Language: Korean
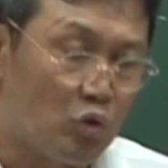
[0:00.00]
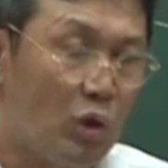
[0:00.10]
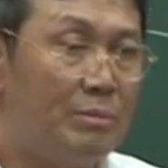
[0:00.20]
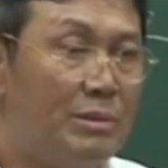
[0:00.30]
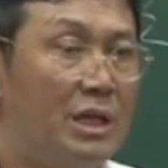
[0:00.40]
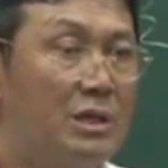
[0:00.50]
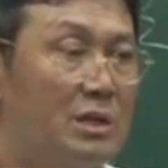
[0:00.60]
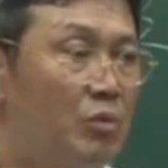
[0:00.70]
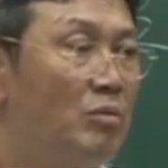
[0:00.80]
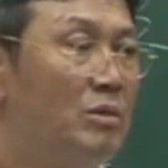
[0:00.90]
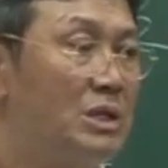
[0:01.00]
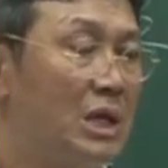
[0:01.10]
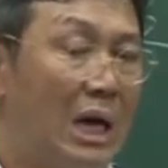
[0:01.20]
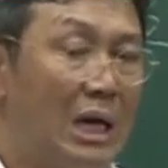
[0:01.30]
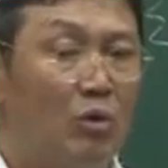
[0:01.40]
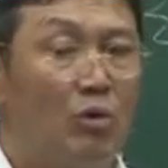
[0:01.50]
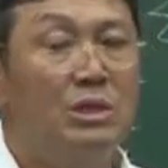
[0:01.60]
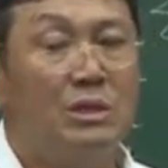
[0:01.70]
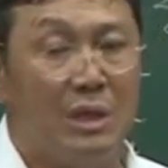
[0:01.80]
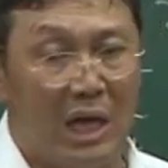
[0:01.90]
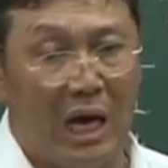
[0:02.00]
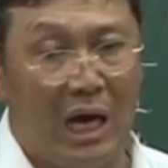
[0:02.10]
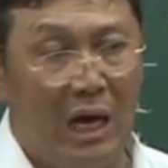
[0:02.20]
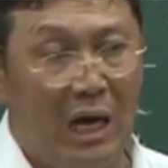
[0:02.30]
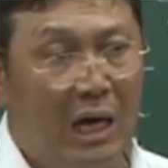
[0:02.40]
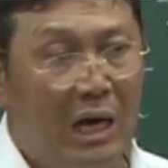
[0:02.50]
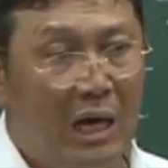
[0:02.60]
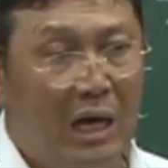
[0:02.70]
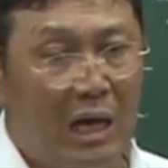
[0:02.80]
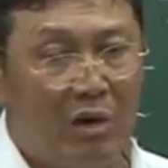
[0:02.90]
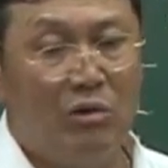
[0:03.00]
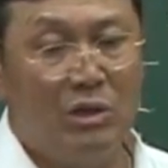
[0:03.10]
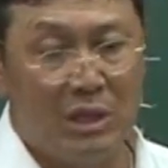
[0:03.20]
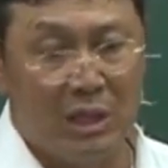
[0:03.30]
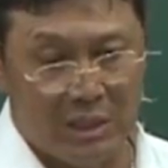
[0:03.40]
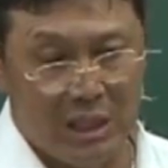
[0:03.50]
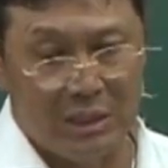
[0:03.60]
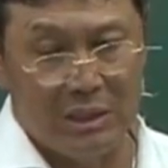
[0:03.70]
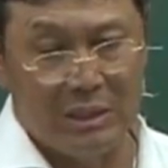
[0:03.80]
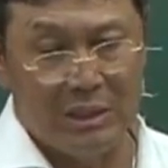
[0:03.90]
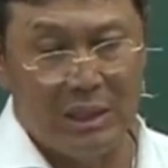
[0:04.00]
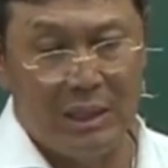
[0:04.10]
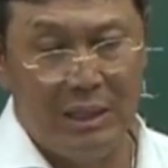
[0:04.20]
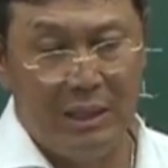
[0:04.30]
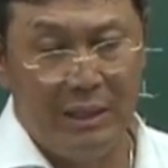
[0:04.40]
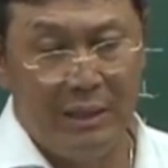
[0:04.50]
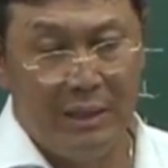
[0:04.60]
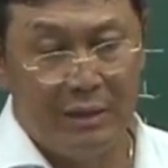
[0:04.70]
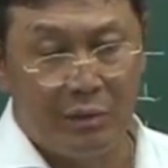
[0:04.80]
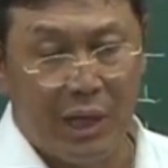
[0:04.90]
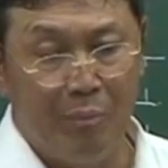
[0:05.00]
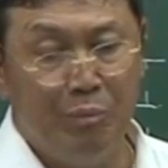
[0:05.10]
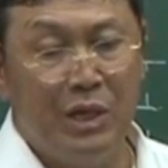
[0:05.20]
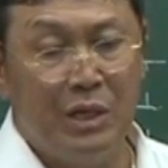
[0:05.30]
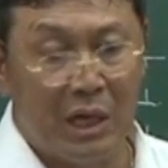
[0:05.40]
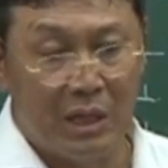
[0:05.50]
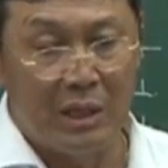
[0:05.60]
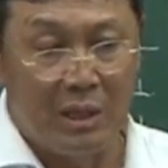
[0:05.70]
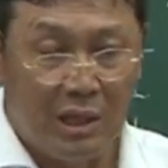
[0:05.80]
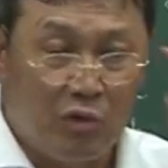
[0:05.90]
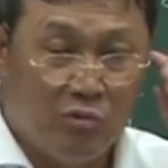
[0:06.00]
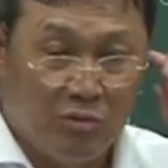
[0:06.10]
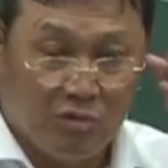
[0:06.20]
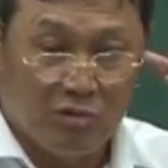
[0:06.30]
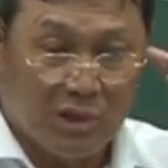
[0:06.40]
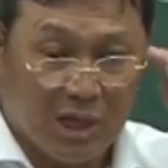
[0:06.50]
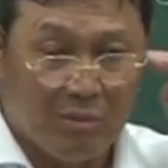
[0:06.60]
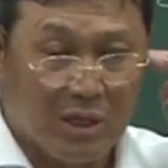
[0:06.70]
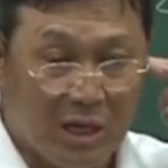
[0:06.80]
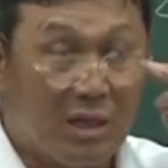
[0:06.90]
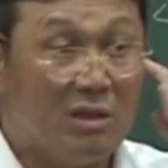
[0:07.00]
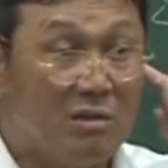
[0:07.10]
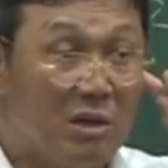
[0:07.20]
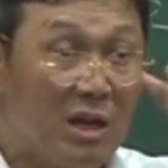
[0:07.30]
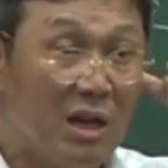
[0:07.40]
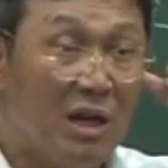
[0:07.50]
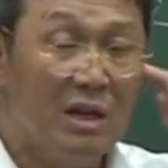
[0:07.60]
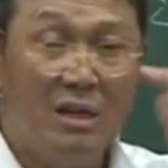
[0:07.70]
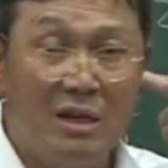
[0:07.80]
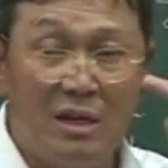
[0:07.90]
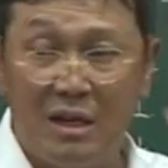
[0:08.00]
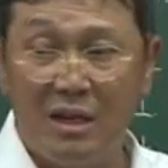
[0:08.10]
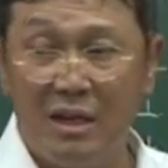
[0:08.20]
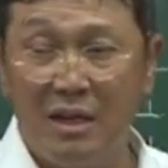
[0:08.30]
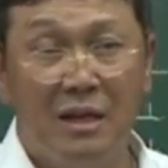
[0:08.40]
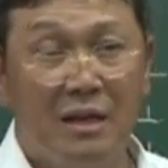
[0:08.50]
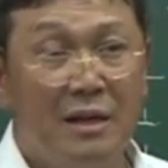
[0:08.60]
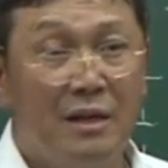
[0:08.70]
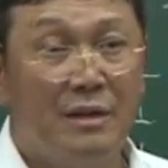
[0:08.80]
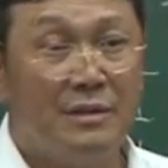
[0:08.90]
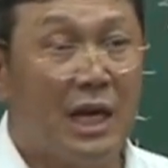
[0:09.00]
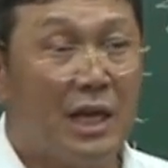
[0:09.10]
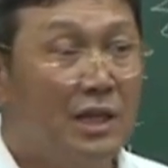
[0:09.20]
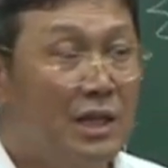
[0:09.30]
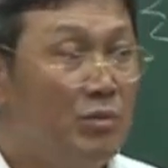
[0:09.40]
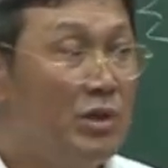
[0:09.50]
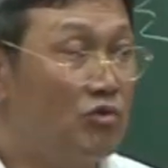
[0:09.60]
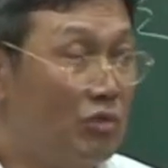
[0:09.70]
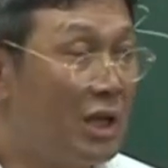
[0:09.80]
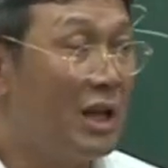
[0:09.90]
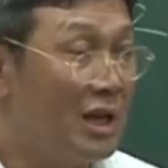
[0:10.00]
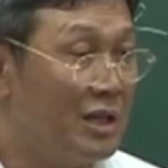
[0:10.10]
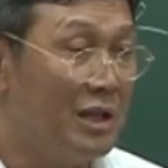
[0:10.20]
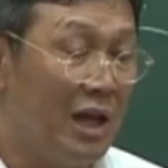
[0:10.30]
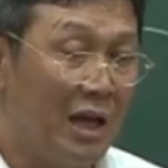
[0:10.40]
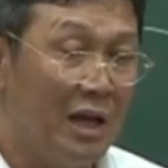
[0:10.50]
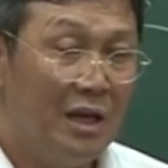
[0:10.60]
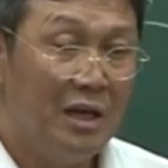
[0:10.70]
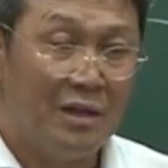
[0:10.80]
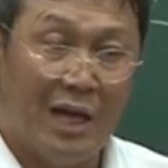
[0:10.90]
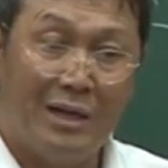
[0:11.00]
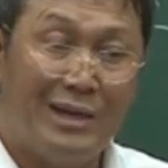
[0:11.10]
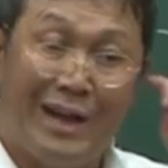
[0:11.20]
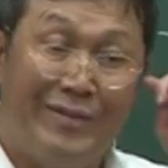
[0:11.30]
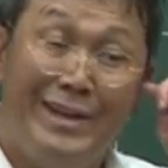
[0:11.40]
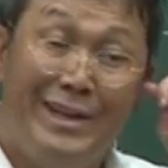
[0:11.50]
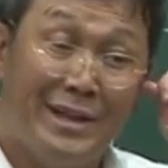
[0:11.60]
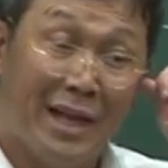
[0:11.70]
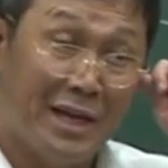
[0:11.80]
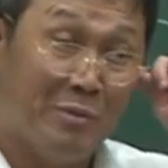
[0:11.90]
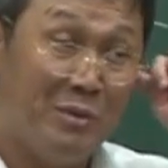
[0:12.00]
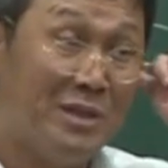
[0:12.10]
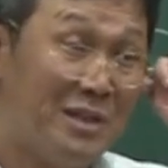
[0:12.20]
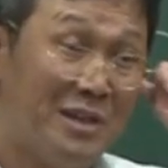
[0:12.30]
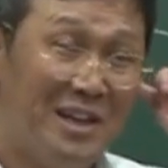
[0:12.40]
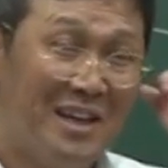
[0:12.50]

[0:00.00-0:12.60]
조합되는지를 보면서 알고 있어야, 알고 있어야 사실은 이제 좀 감명을 갖다 이 귓구멍 쑤시가면서 하는 거죠. 예. 자기는 힘들어 죽겠다 하는데 나는 안 들린다 이러면서.